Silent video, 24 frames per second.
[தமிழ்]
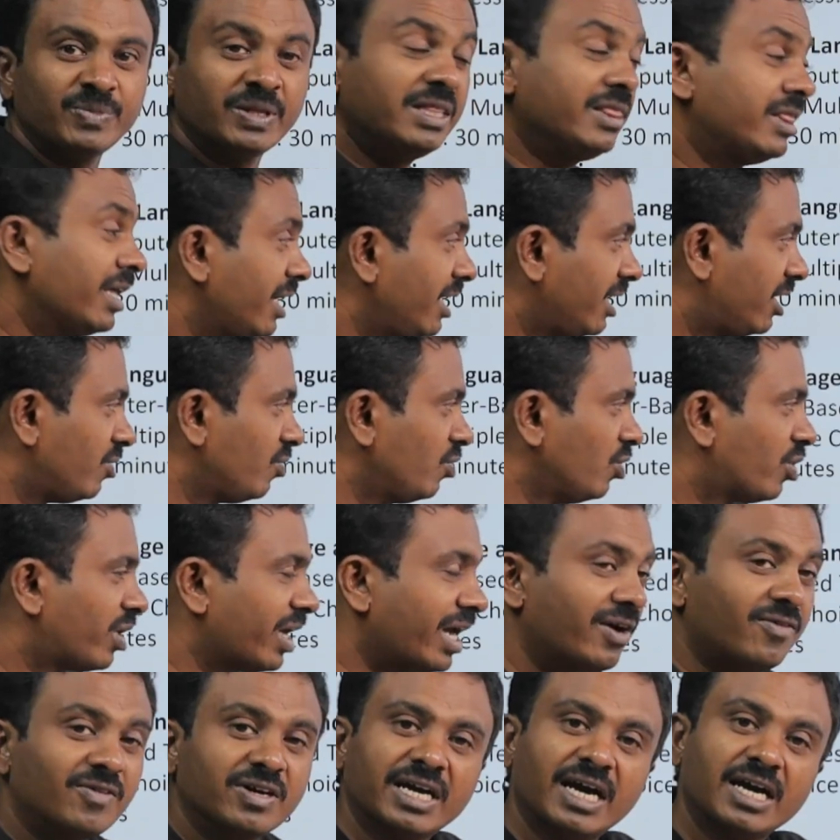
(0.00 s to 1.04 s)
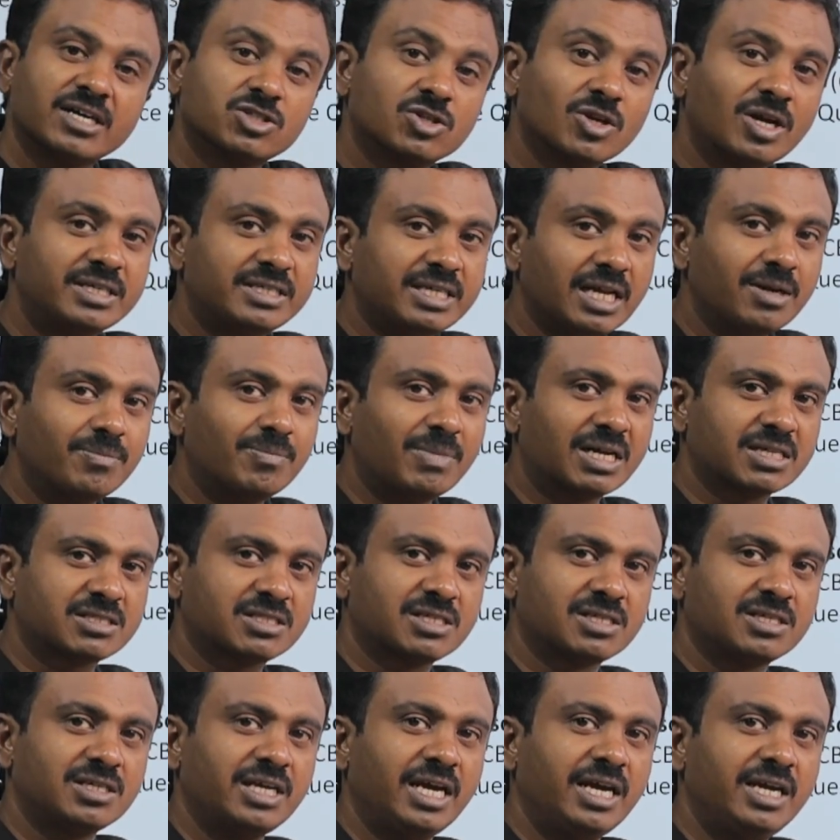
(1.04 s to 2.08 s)
இந்த இன்டர்வியூக்கே அவங்க ஆக்சுவலாக டென்
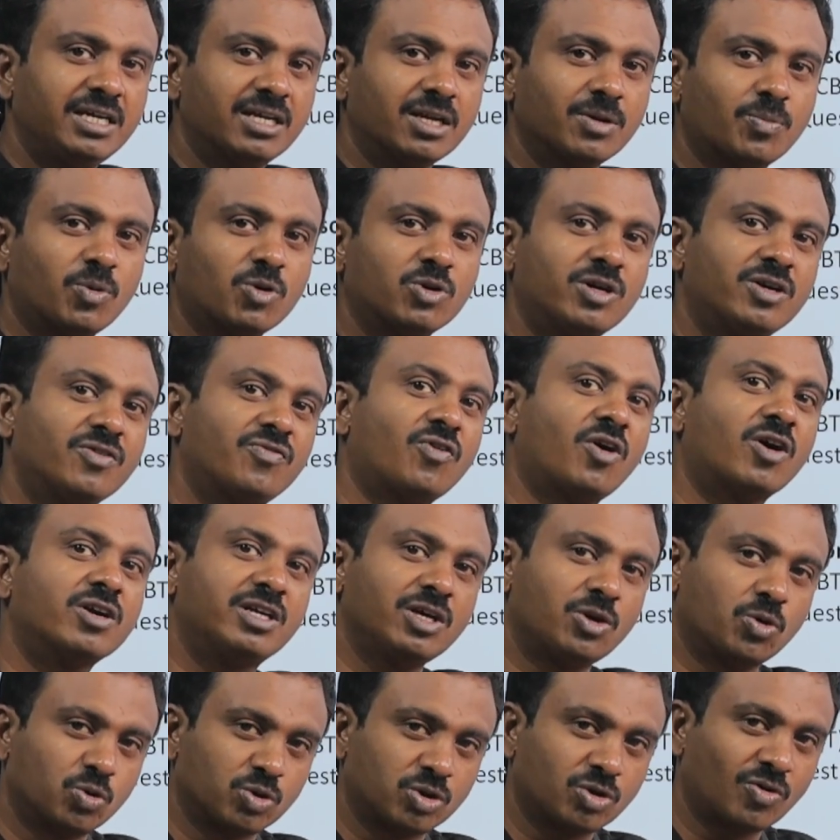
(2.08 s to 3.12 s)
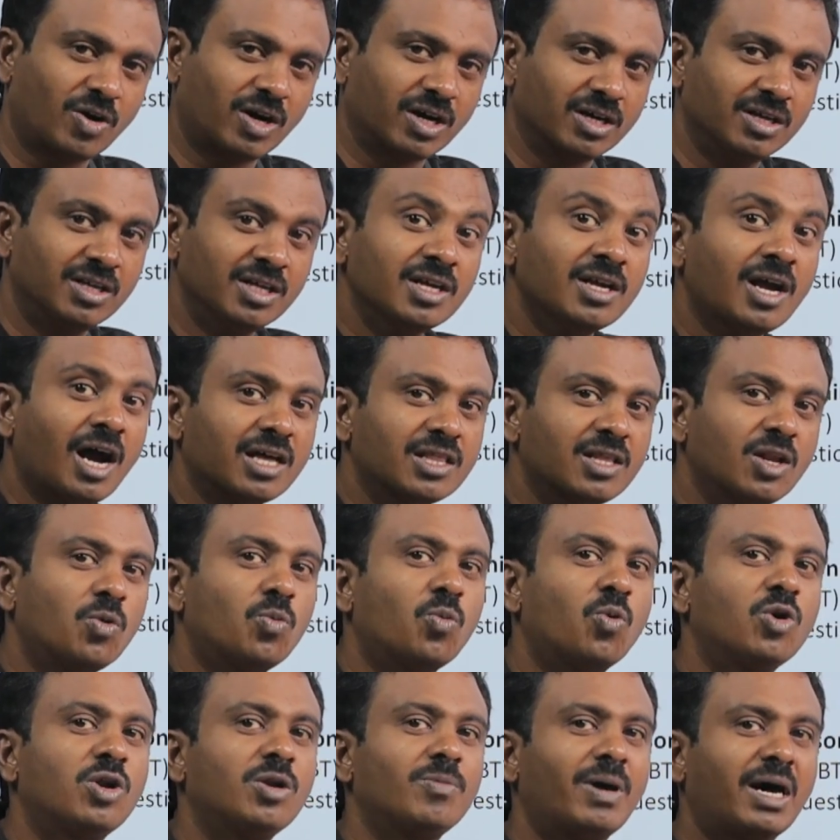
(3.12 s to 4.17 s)
மார்க்ஸுக்கு எயிட்டுன்னு போட்டுட்டு ஃபார்ட்டி கொடுத்துருவாங்க அதில்
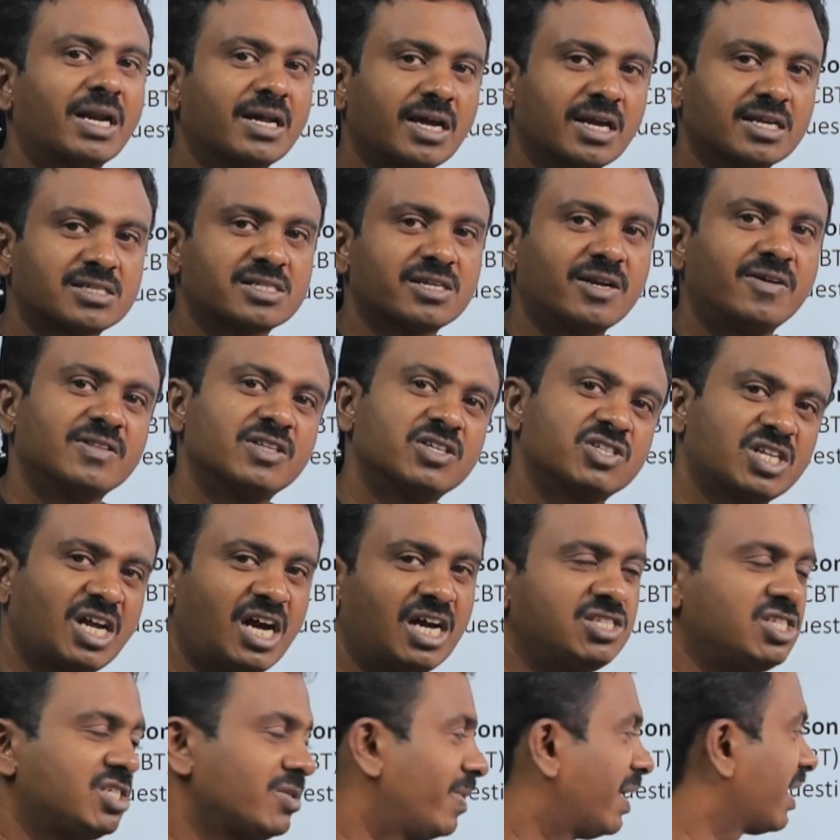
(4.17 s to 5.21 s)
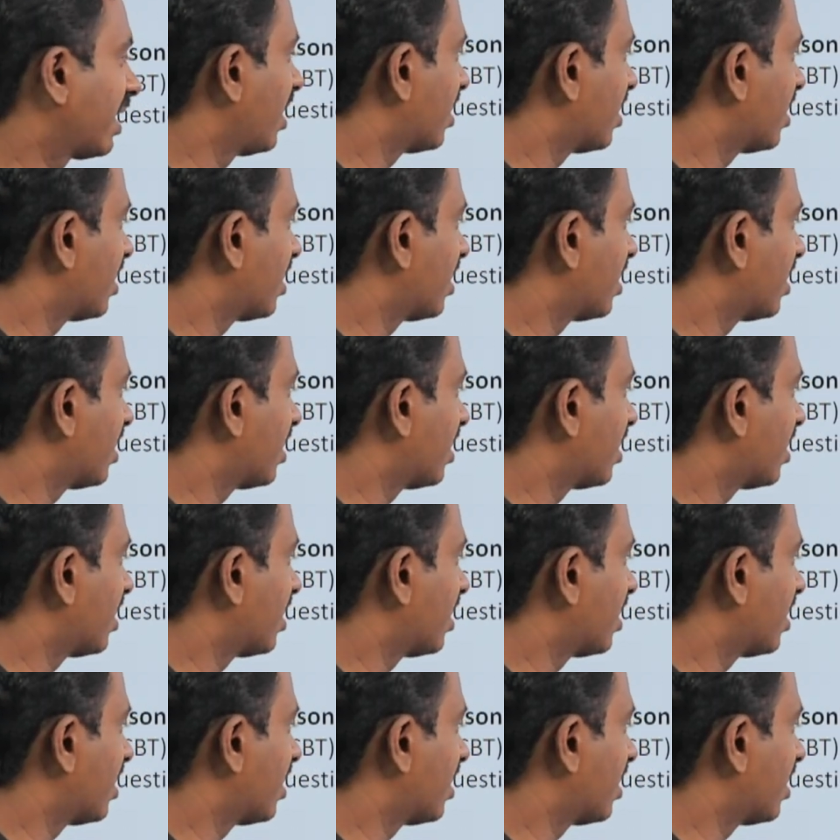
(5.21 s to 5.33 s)
ஒரு மார்க் எக்ஸ்ட்ரா வந்துச்சுன்னா அஞ்சு மார்க்